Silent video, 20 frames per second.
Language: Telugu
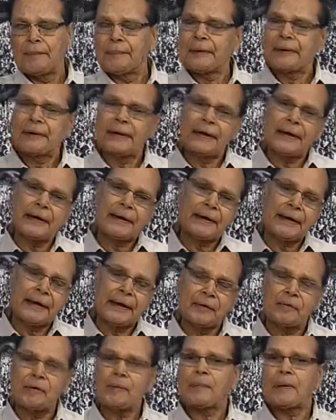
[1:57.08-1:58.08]
అప్పటికే
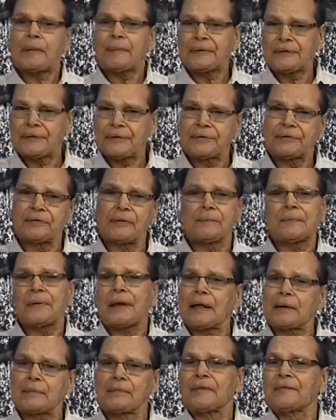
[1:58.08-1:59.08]
రెండవ ప్రపంచ యుద్ధం
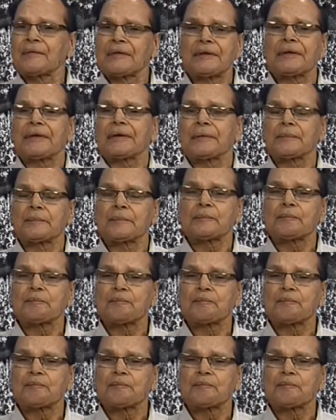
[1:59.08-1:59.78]
ప్రారంభమైంది